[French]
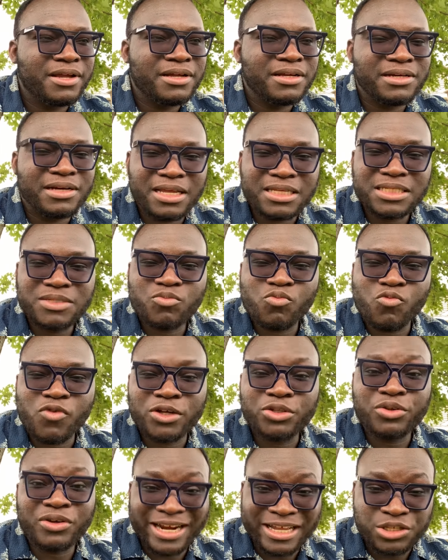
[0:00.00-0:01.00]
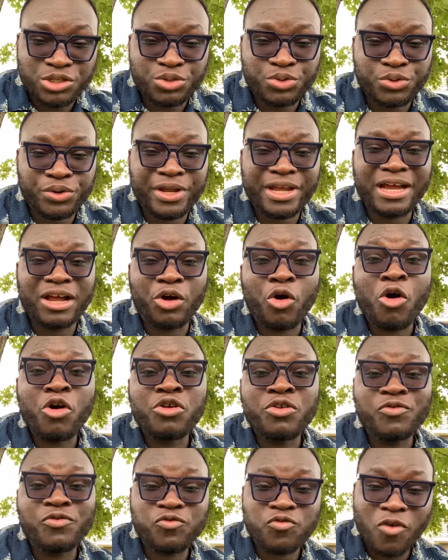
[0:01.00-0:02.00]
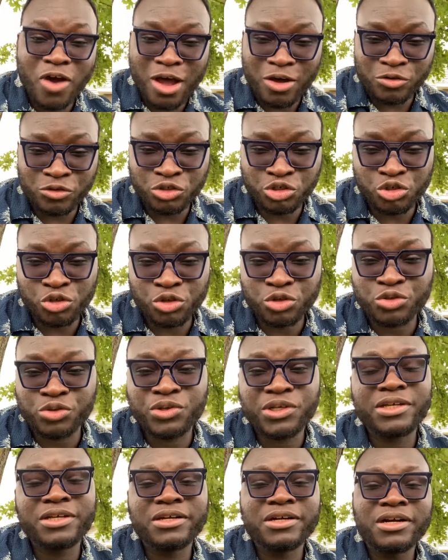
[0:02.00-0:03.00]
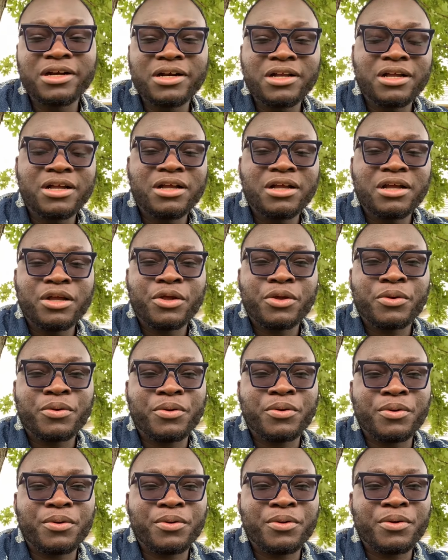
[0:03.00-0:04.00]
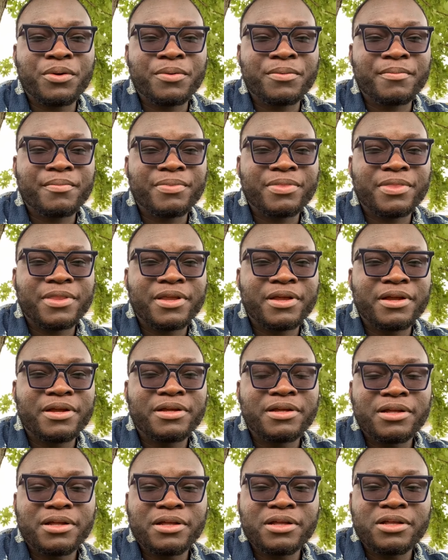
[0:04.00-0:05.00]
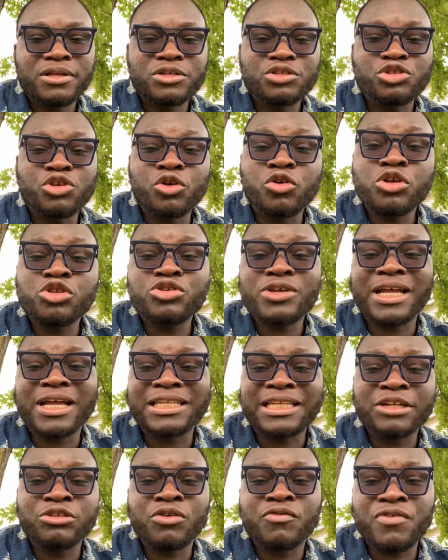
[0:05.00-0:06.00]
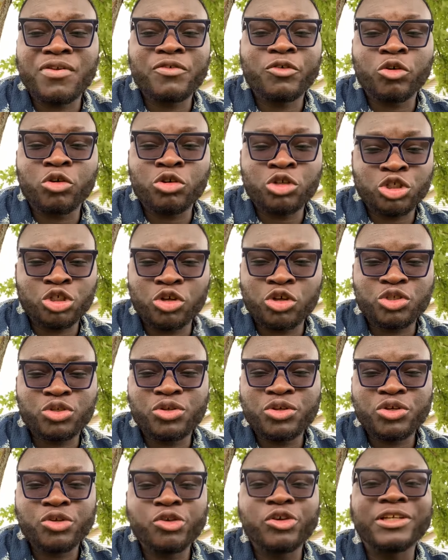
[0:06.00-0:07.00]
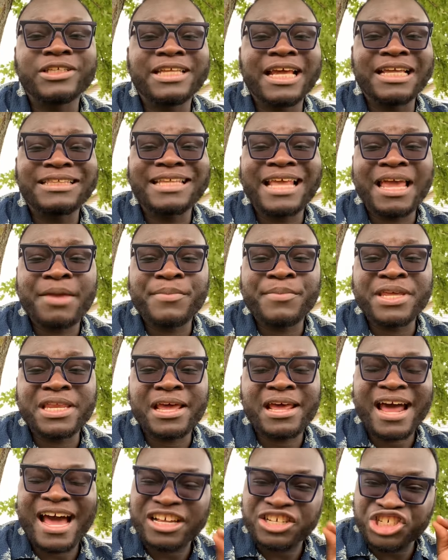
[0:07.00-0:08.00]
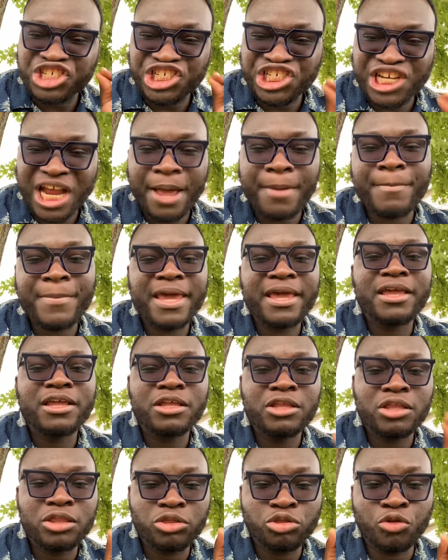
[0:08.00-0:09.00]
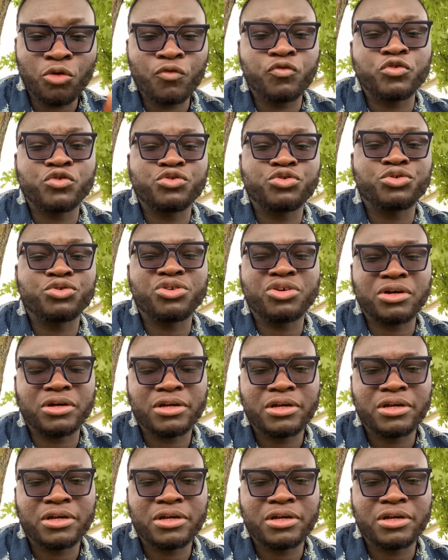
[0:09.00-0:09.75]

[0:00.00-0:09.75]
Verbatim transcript: laisse-moi te rassurer encore une fois aujourd'hui que ce que tu es en train de vivre aujourd'hui ne déterminera jamais ton futur.